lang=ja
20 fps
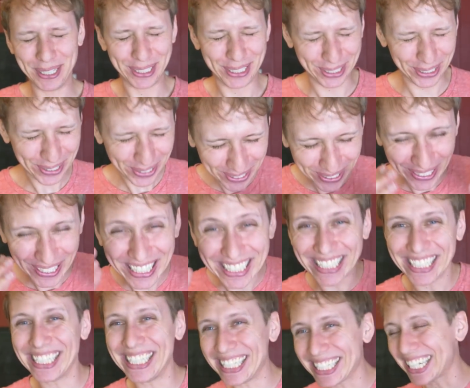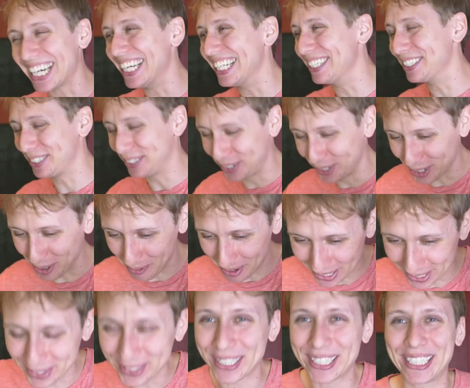11時間車
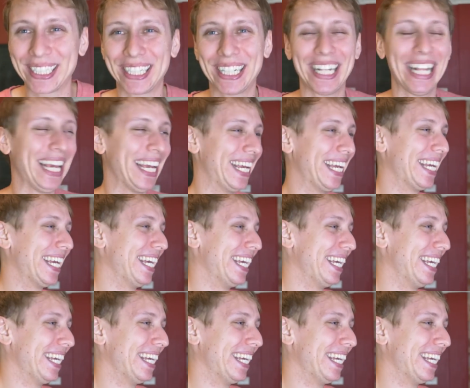乗って